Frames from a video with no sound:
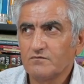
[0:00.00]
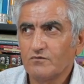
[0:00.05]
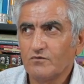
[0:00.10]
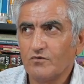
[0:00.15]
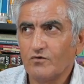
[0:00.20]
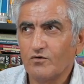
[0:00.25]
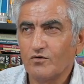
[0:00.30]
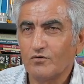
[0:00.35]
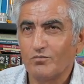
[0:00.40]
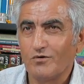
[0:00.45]

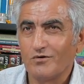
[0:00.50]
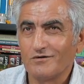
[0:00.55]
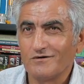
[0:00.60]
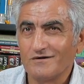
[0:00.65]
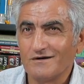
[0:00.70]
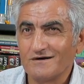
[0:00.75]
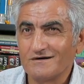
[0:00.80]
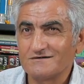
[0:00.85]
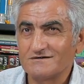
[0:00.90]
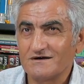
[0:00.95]

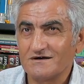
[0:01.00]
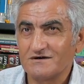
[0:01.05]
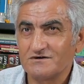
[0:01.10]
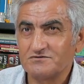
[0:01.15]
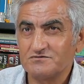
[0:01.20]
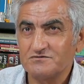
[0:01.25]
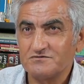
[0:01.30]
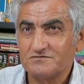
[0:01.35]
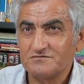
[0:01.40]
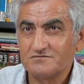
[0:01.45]
hormonları
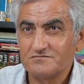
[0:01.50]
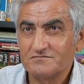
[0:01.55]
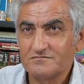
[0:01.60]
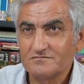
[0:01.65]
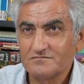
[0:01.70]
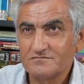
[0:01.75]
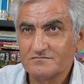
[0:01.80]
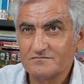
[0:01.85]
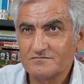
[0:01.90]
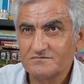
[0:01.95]
çalışıyor.
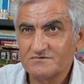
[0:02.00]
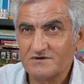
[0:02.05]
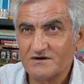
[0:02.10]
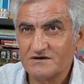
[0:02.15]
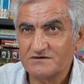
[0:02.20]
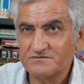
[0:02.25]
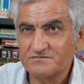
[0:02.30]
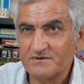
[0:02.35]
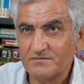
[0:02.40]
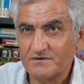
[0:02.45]

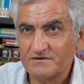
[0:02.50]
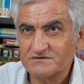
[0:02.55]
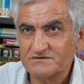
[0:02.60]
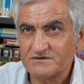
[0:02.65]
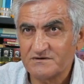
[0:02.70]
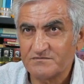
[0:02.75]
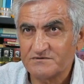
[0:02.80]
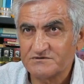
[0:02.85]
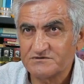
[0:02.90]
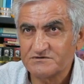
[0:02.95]
Çalışmaya
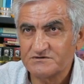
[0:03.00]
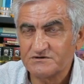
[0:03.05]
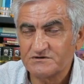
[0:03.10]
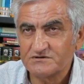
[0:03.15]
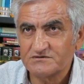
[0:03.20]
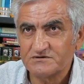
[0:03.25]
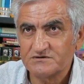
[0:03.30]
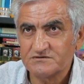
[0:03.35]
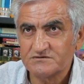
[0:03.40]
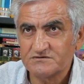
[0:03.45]
başlamış. Şık
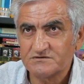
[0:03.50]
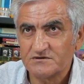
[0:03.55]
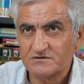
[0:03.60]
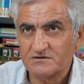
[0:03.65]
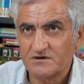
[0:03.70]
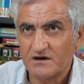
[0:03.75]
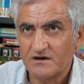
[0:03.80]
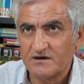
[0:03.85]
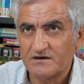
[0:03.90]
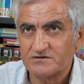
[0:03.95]
şık şık.
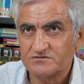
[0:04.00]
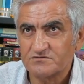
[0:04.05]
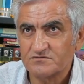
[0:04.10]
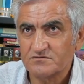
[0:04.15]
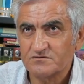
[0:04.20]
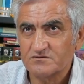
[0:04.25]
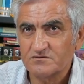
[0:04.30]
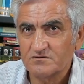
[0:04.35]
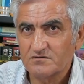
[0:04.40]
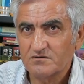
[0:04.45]
Daha ne
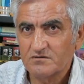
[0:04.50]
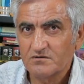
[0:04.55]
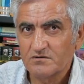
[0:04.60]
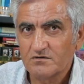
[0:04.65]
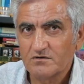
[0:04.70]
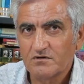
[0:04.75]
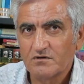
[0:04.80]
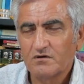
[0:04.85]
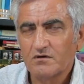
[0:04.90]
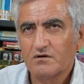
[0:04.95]
istiyorsun?
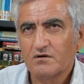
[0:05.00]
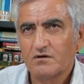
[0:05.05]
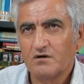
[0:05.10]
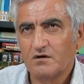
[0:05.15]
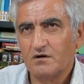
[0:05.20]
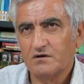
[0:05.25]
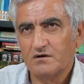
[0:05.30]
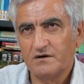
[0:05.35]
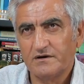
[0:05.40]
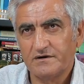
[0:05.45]

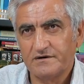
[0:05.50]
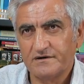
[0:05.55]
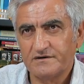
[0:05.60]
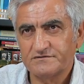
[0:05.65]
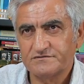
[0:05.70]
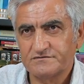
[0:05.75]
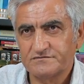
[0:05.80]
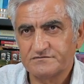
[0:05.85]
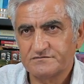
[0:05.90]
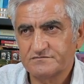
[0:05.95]
Allah
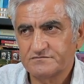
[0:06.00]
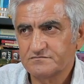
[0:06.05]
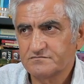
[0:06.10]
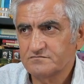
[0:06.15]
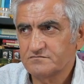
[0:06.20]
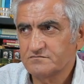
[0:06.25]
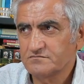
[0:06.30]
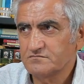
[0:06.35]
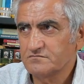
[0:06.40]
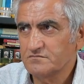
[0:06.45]
razı olsun.
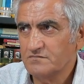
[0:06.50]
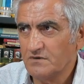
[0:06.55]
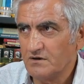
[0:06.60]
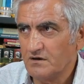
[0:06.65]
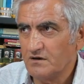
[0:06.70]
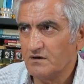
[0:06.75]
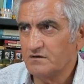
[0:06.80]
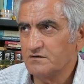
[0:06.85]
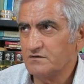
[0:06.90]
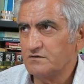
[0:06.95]

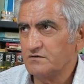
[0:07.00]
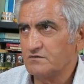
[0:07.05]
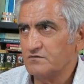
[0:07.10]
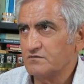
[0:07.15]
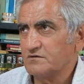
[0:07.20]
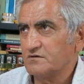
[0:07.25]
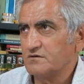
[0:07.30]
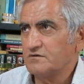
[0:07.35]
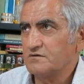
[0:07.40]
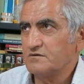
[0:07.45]
Ha iyi
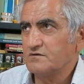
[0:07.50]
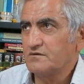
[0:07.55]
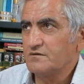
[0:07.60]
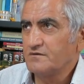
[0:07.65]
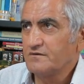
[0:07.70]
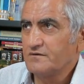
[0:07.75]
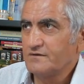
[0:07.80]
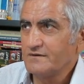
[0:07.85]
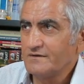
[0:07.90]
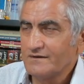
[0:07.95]
okey.
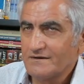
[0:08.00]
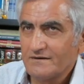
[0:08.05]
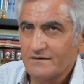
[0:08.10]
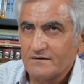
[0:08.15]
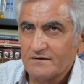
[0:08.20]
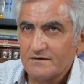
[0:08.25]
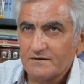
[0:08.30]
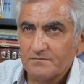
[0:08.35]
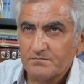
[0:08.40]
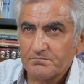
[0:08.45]

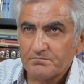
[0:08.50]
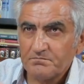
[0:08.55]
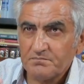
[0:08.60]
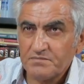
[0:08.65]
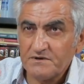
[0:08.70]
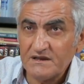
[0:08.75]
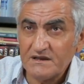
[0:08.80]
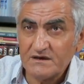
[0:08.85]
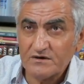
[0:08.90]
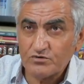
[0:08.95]

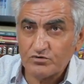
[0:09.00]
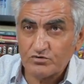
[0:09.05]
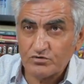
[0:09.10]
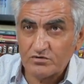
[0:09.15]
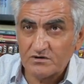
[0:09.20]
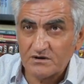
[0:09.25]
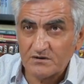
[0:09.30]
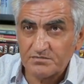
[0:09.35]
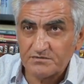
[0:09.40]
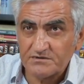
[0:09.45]
Bir
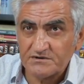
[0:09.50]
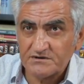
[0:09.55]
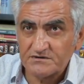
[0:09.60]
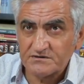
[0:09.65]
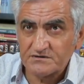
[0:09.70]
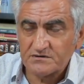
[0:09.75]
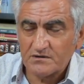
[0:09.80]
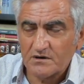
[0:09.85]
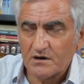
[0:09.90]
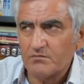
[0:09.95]
ürünle
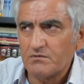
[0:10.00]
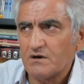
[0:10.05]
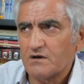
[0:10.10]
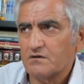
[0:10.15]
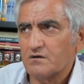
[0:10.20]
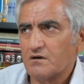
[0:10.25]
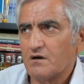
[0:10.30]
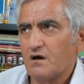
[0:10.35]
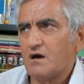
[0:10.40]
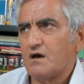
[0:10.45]
bitirdik. Ama
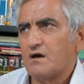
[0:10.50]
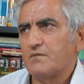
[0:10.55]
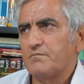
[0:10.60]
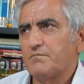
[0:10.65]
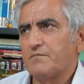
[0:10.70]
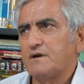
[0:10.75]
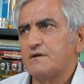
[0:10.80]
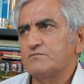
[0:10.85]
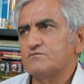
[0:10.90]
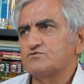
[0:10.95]
ha
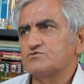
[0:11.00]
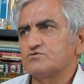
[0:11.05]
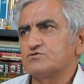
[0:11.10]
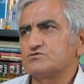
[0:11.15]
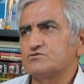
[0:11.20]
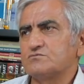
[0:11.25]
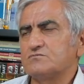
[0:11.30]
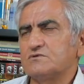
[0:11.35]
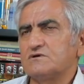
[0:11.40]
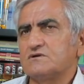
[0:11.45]
benim
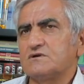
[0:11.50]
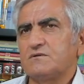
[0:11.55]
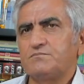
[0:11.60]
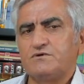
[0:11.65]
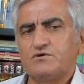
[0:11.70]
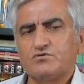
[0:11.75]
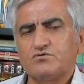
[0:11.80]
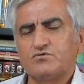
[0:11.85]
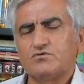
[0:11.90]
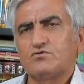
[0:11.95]
çocuğumda da
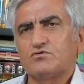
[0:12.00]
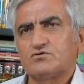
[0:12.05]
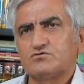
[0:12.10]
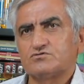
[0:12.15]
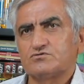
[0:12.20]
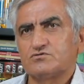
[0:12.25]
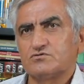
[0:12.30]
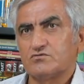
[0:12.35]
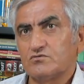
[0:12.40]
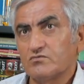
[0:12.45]
bir ürün
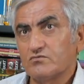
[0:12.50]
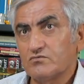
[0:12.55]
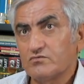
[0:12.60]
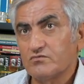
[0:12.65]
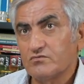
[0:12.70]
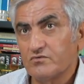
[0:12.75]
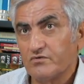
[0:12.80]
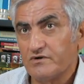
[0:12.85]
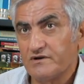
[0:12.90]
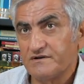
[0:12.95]
olsun.
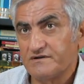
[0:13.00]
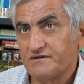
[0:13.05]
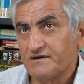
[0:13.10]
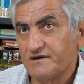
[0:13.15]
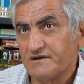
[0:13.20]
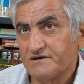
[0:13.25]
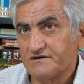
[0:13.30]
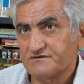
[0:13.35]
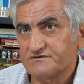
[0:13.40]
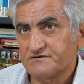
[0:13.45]
Öyle
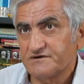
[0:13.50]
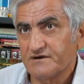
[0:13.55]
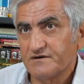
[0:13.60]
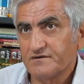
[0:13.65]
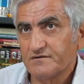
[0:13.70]
değil işte.